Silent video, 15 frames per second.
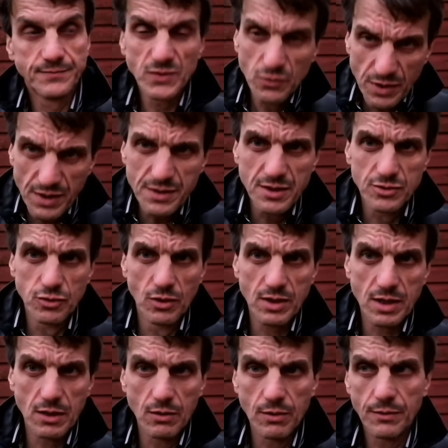Ну и не
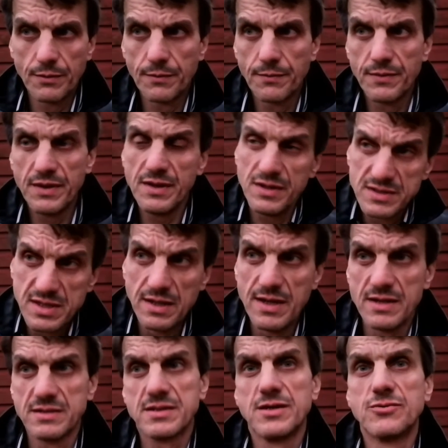только он. И
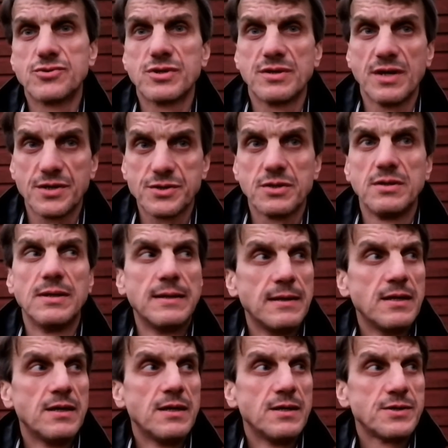Зеленский уже начал
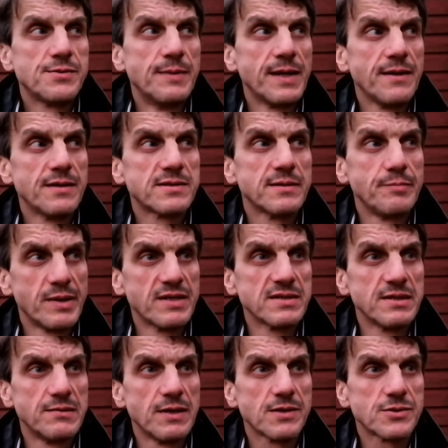чмориться,
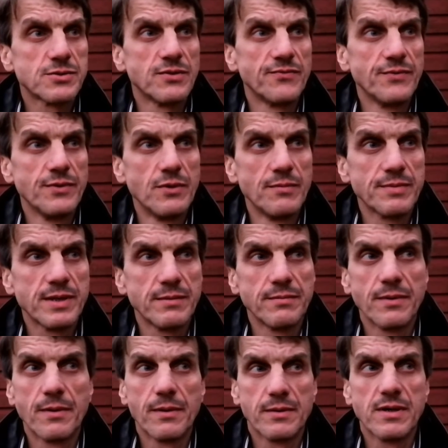признавать, что в нем
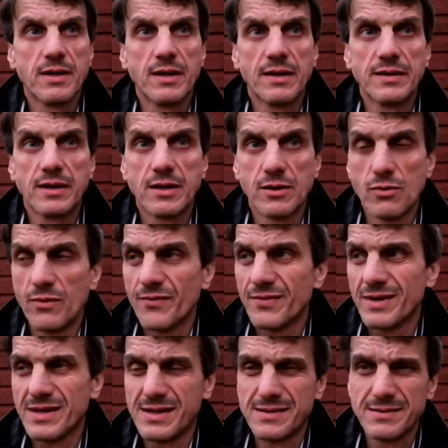там какая-то кровь.